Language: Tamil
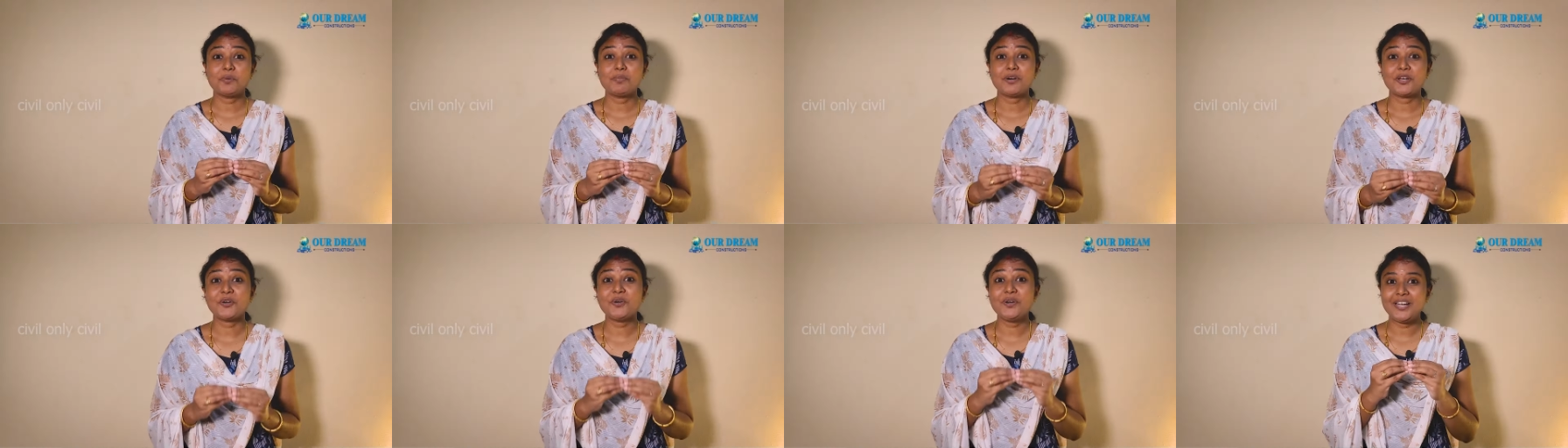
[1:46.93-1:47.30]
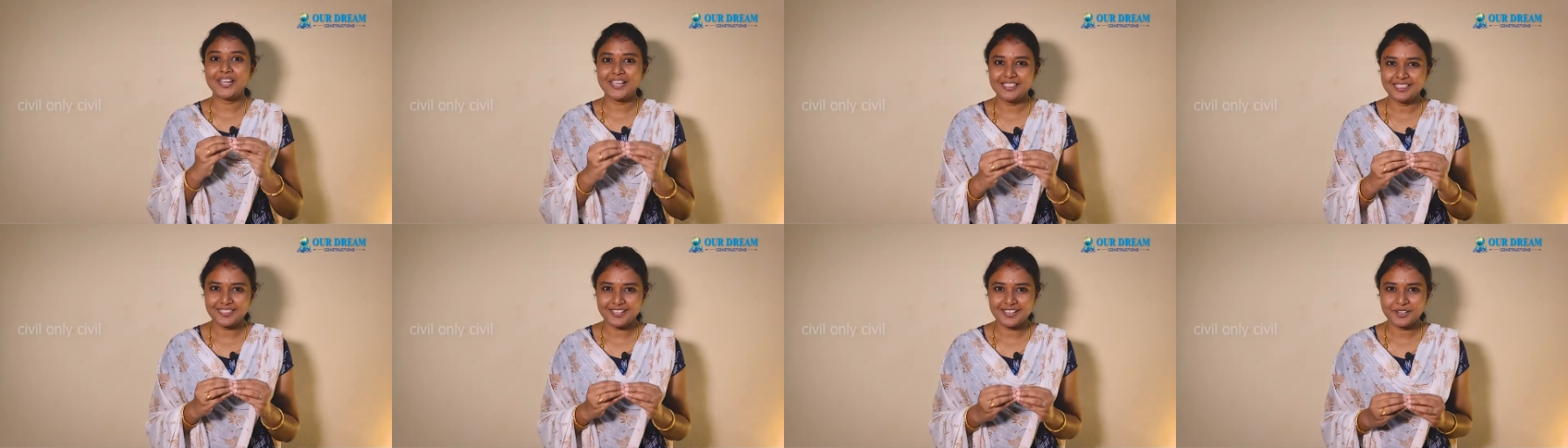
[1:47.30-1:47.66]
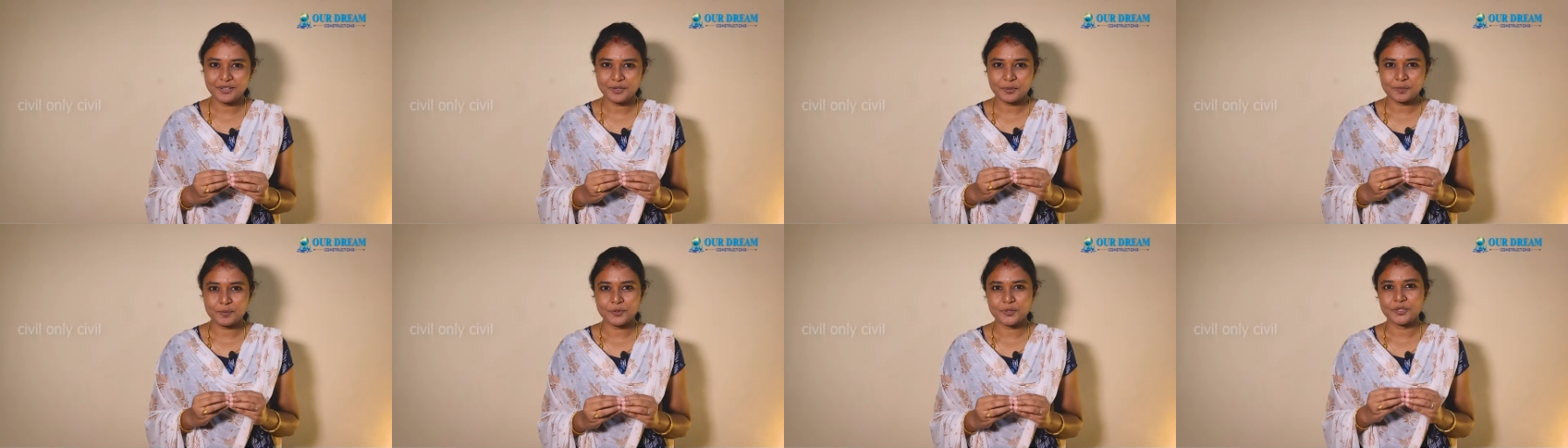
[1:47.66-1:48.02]
ஒரு மரம்
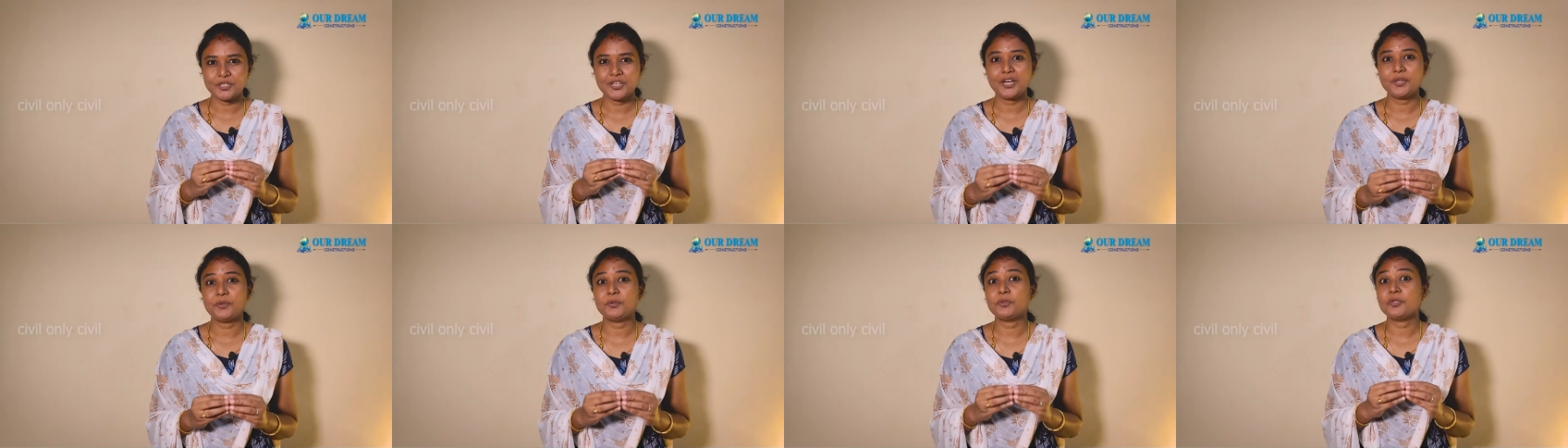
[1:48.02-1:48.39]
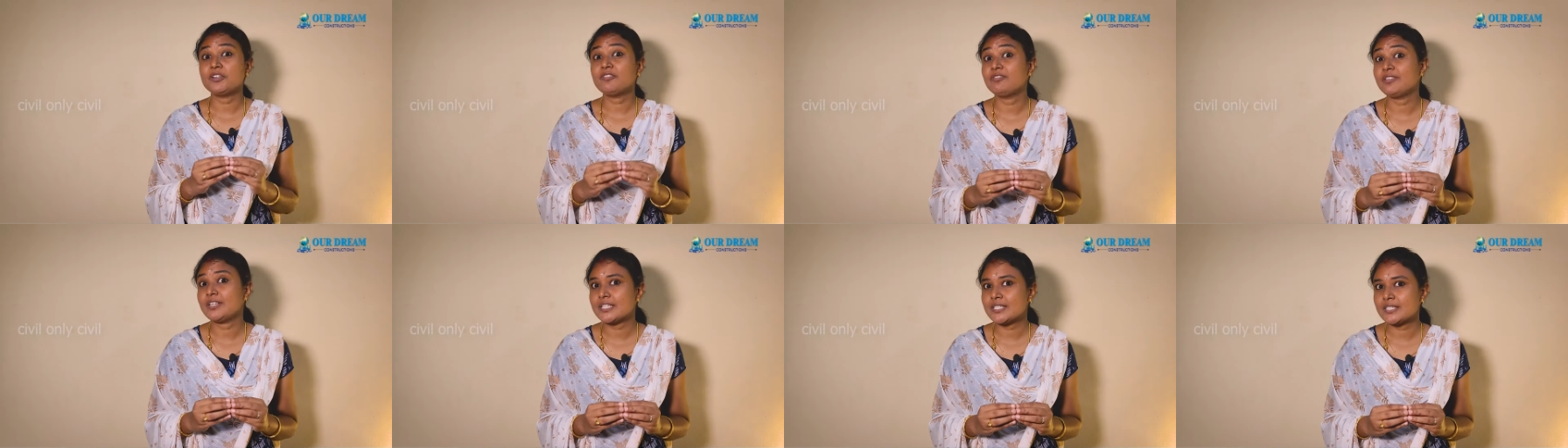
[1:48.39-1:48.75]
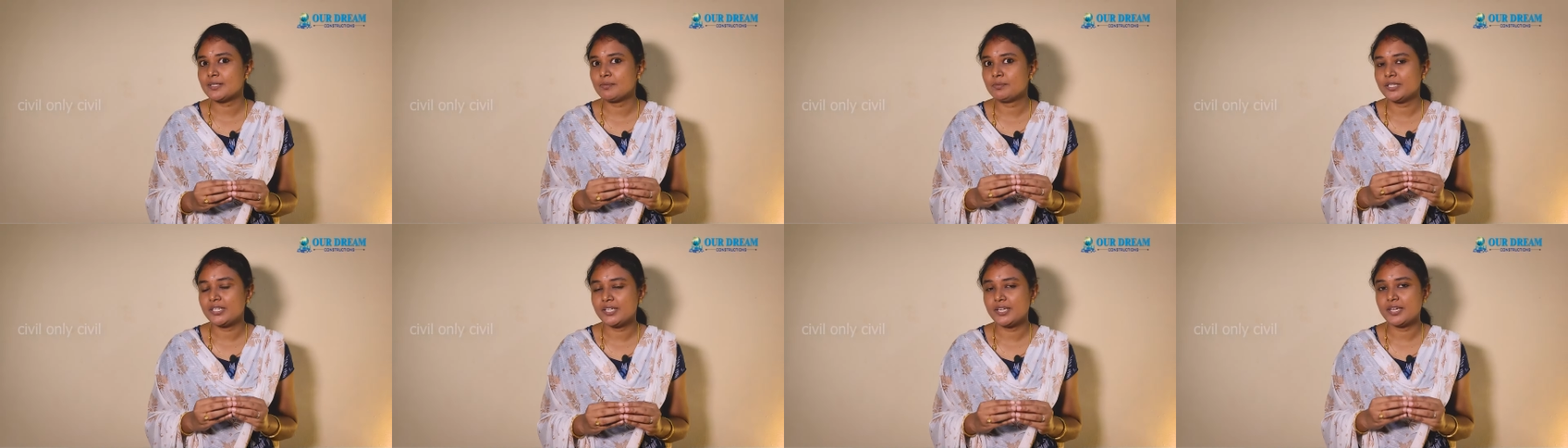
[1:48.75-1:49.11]
லென்த்தாக இருக்கும் போது அதோட
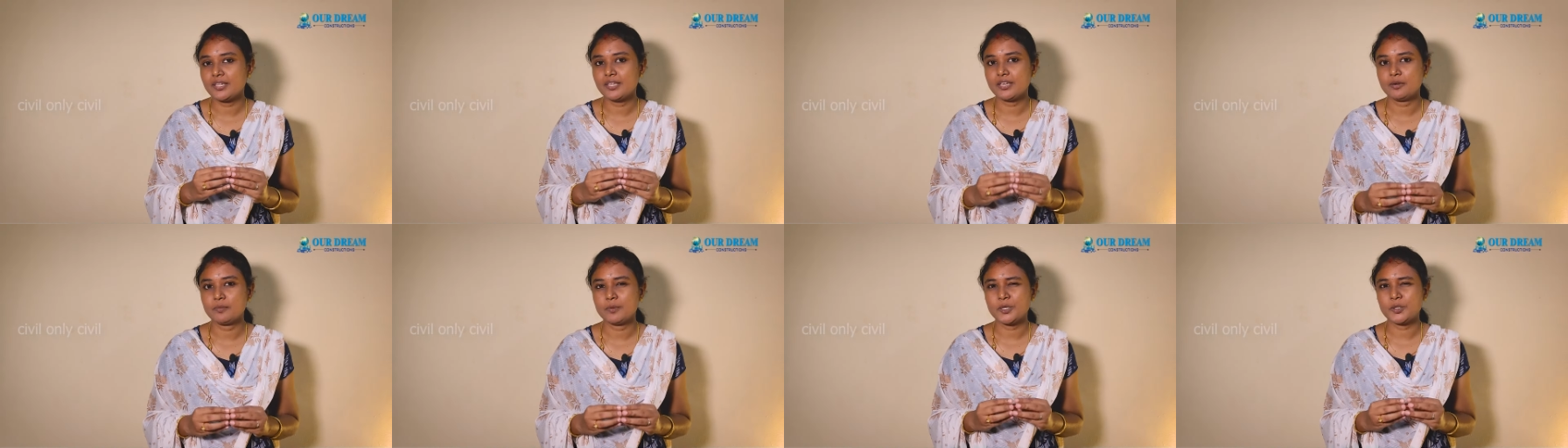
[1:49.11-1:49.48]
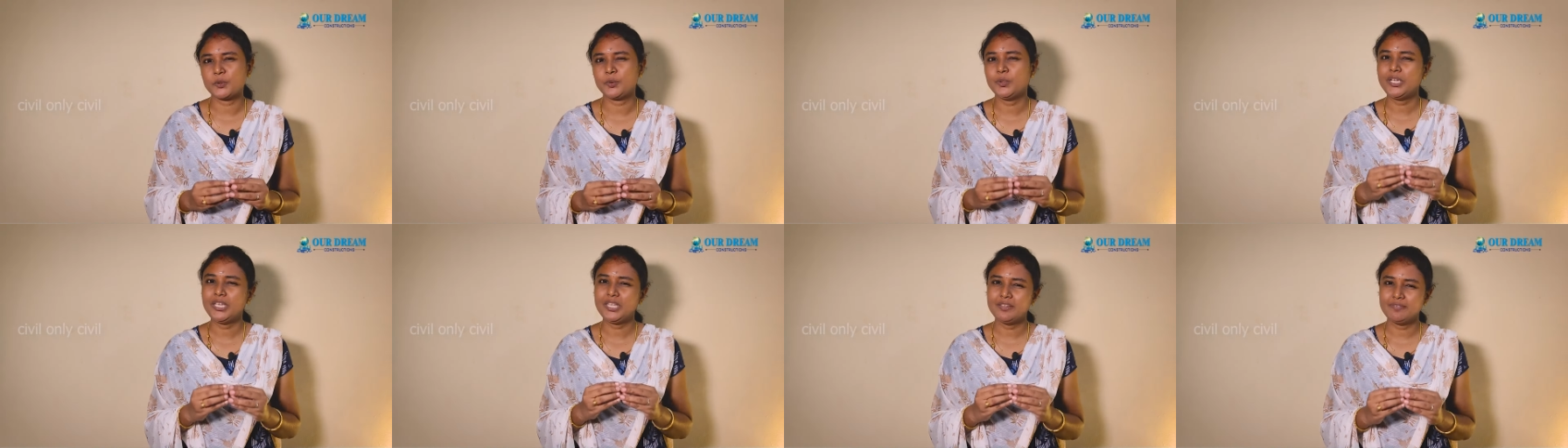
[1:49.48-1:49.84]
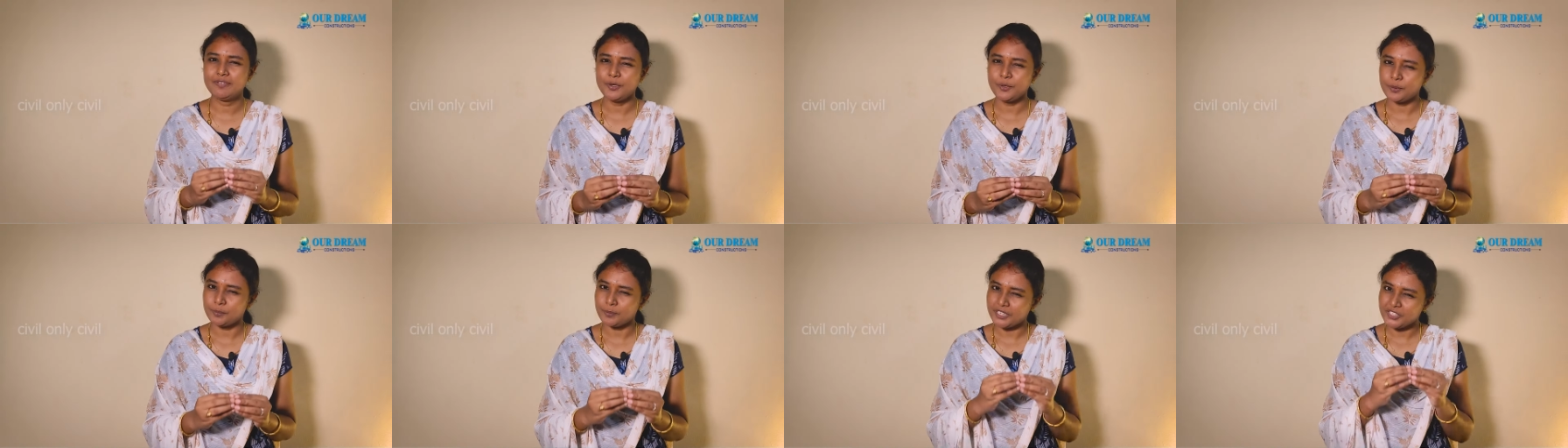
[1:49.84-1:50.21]
ஃப்ளெக்சிபிலிட்டி அதிகமாக இருக்கும்
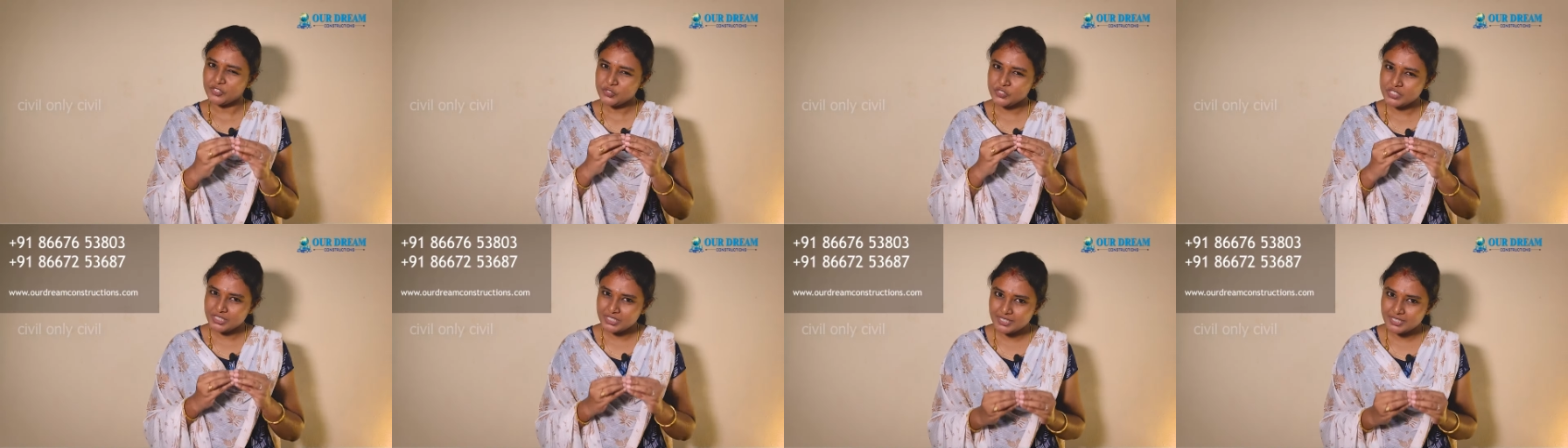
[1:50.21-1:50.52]
இதுவே ஒரு மரம்